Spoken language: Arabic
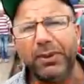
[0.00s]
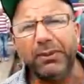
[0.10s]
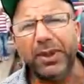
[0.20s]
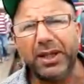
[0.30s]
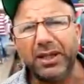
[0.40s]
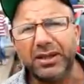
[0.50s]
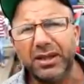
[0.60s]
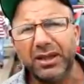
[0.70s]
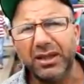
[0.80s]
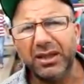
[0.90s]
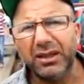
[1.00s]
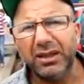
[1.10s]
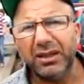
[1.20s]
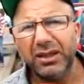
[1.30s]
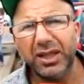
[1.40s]
بالميكات
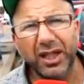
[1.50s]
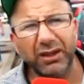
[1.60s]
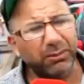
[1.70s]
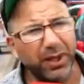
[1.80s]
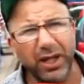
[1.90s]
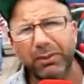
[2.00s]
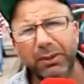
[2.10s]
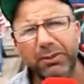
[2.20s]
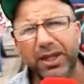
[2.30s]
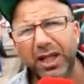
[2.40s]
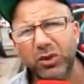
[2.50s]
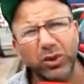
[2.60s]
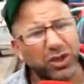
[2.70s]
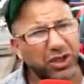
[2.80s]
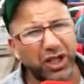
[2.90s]
دايرين برارك بالميكات
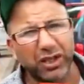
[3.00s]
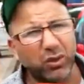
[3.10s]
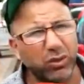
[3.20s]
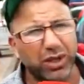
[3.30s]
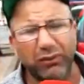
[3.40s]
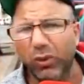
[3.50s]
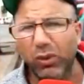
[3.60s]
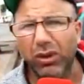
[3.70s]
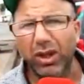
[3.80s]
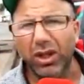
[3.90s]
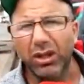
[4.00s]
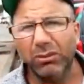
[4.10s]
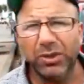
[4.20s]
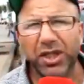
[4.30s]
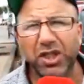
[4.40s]
وداك الشيء راه صافي
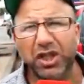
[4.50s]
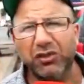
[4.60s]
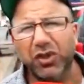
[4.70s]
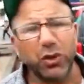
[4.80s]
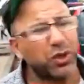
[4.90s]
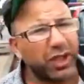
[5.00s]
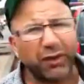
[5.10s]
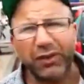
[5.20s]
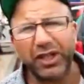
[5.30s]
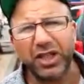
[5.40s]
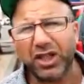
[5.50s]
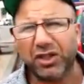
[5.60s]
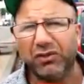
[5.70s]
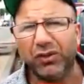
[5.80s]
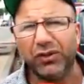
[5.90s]
ملي تتشد جوج صافي راه
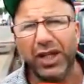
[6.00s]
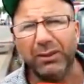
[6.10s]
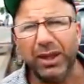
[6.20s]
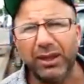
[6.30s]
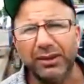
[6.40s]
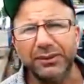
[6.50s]
تتشد كامله